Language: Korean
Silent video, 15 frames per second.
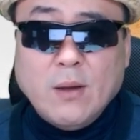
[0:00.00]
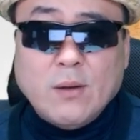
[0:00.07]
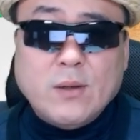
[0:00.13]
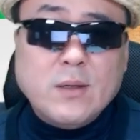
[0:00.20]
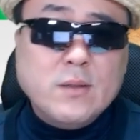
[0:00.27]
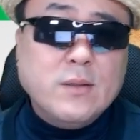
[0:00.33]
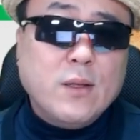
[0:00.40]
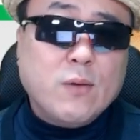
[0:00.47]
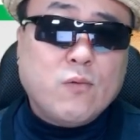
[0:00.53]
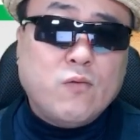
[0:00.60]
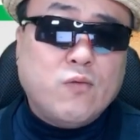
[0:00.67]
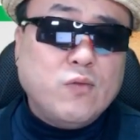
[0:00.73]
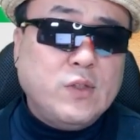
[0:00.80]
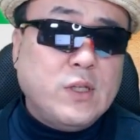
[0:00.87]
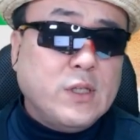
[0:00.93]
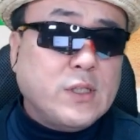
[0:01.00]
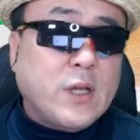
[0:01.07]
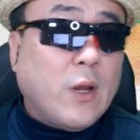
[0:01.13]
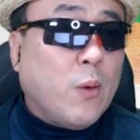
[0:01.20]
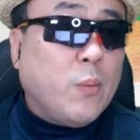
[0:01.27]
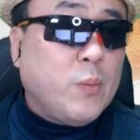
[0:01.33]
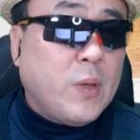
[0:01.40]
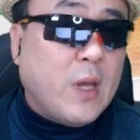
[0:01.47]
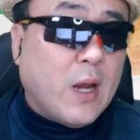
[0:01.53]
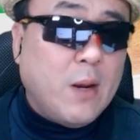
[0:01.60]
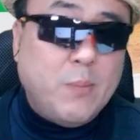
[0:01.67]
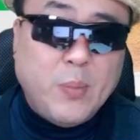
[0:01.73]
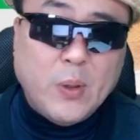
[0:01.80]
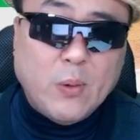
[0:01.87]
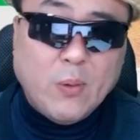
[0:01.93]
그런데 굳이 새롭게
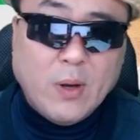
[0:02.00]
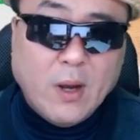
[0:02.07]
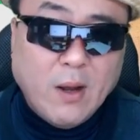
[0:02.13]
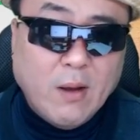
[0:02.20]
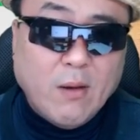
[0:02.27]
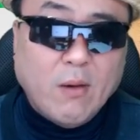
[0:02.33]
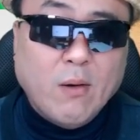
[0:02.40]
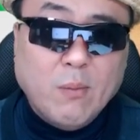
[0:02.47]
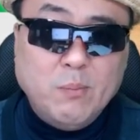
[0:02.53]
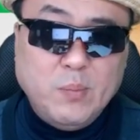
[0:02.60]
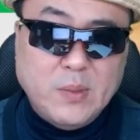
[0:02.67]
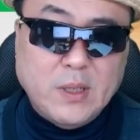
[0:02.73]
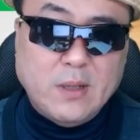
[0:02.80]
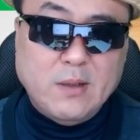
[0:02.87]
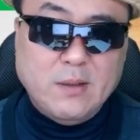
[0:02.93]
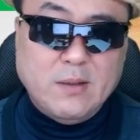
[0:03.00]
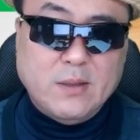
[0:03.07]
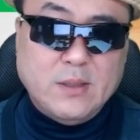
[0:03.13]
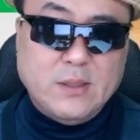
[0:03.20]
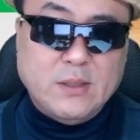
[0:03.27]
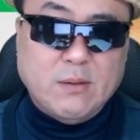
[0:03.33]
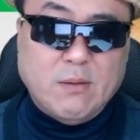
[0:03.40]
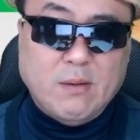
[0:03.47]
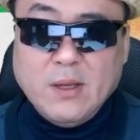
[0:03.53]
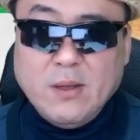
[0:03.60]
할 필요가 없다는 거죠.